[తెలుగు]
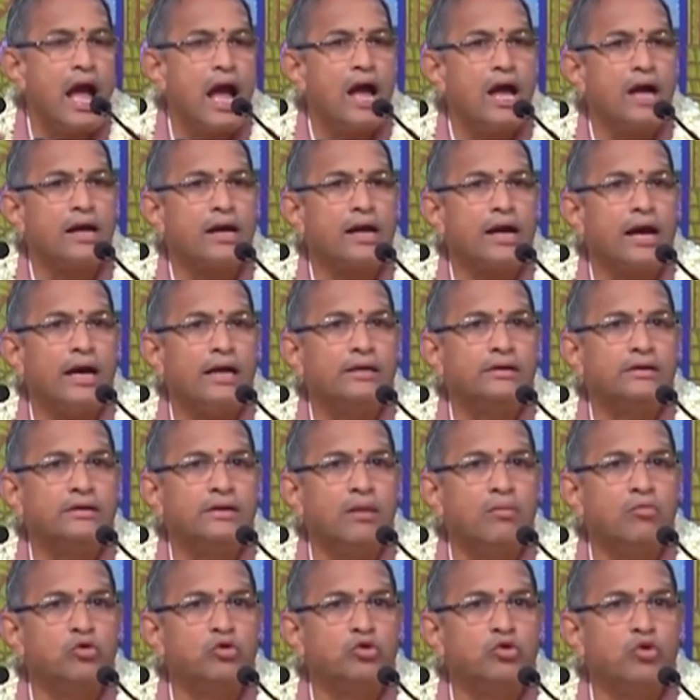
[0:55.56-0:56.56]
ఆ
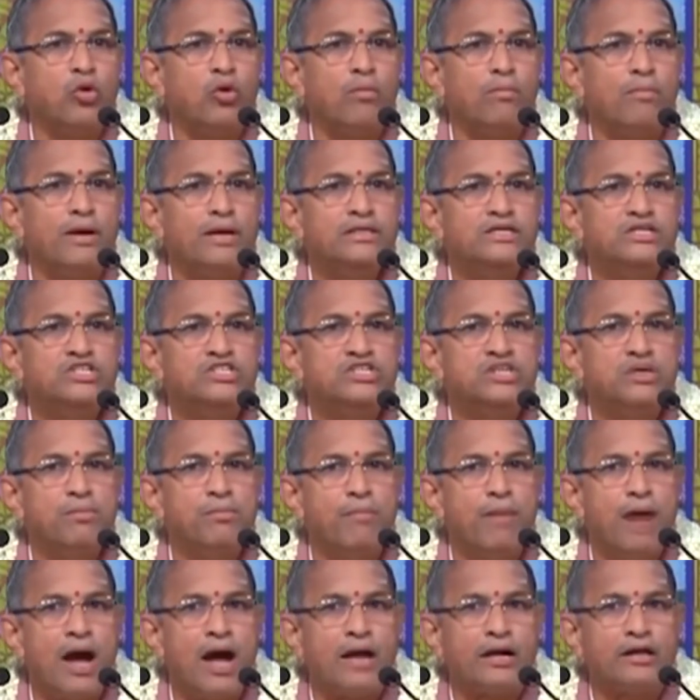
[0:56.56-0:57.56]
కంఠముతో మంచి
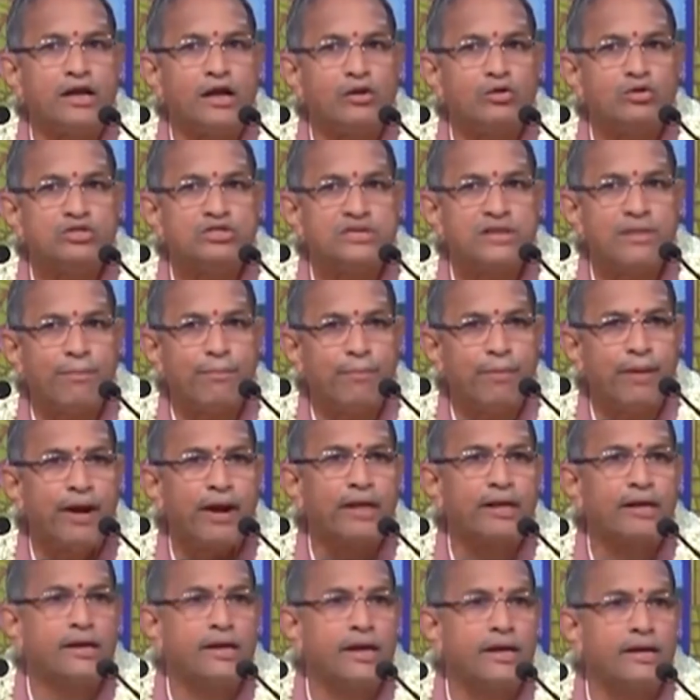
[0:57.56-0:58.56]
మాటలు
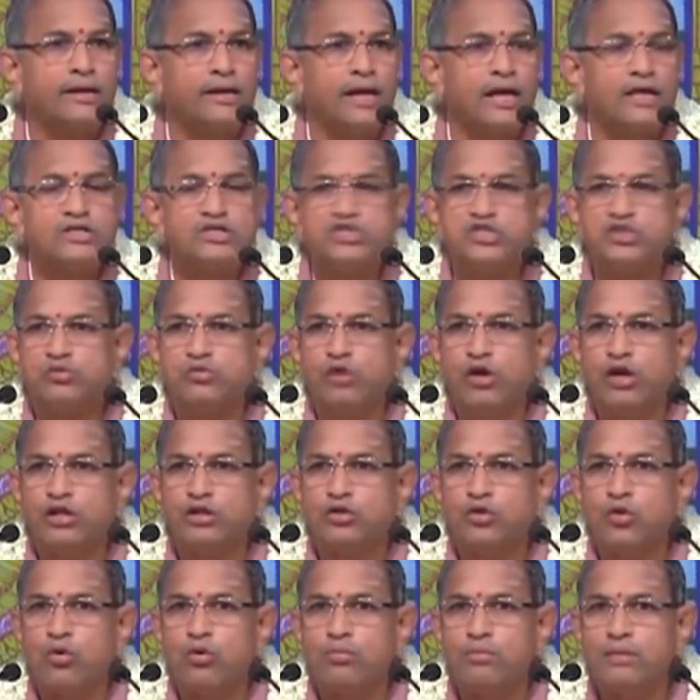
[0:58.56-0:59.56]
చెప్పడం కన్నా
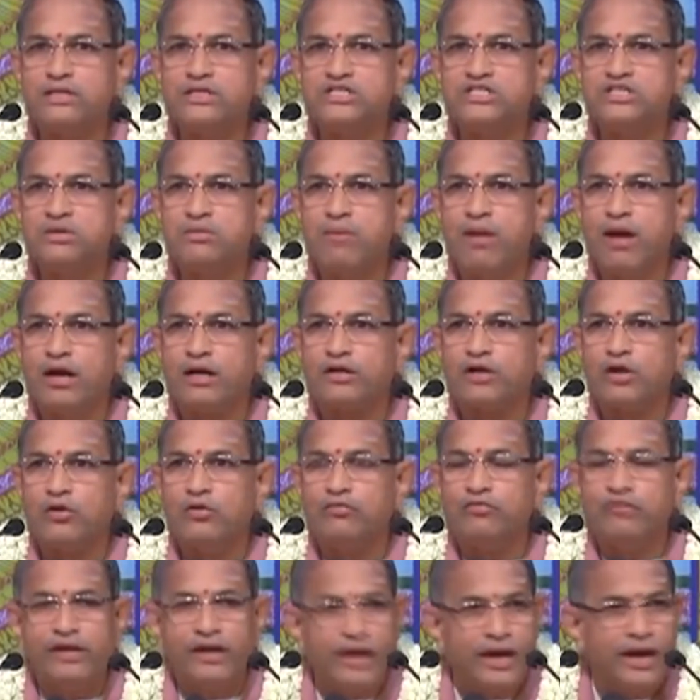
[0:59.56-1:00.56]
చెవులతో మంచి మాటలు
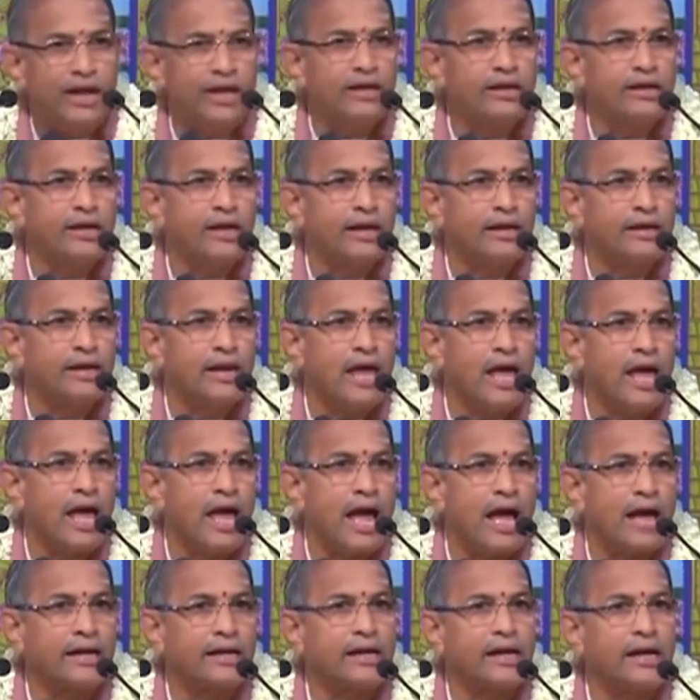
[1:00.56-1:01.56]
వినడం కన్నా
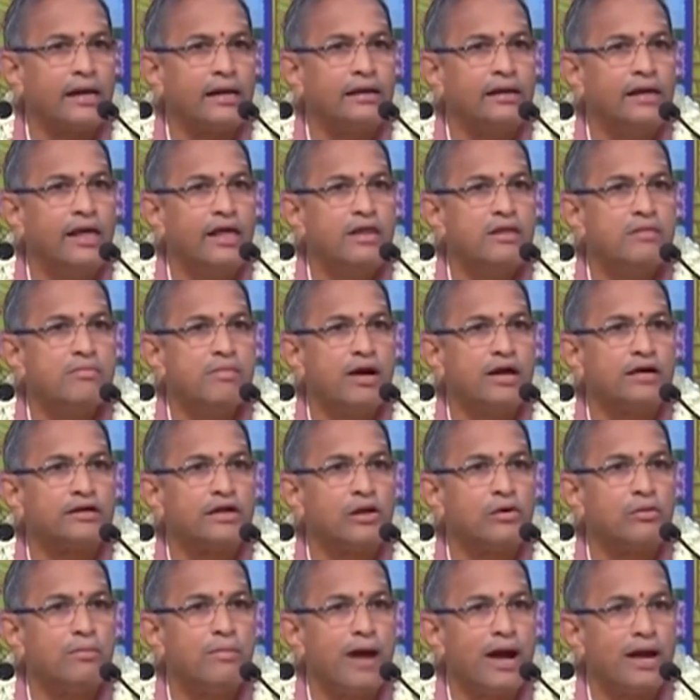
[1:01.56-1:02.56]
అక్కర్లేని
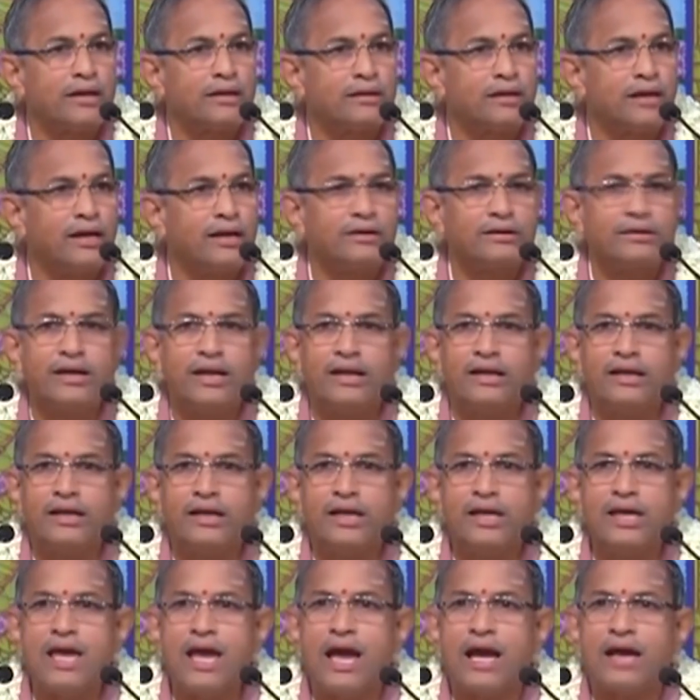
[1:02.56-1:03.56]
మాటలు
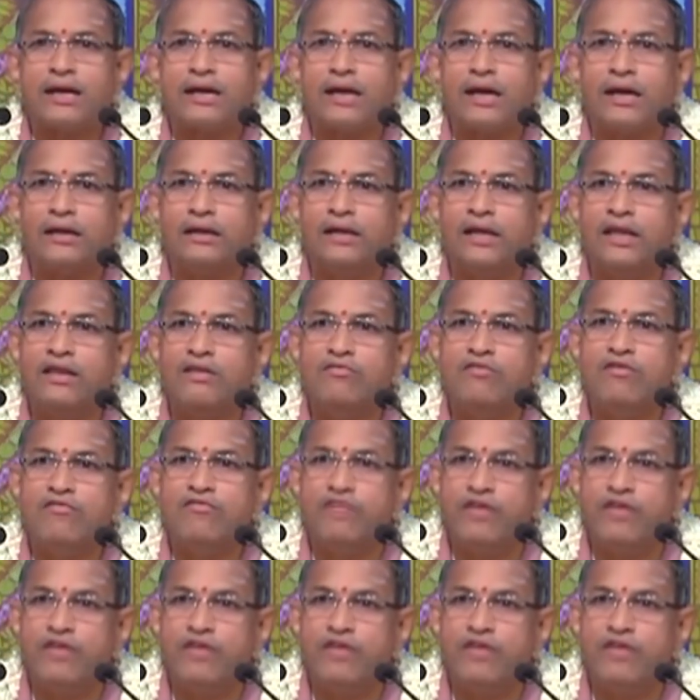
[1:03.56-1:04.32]
మాట్లాడడానికి అక్కర్లేనివి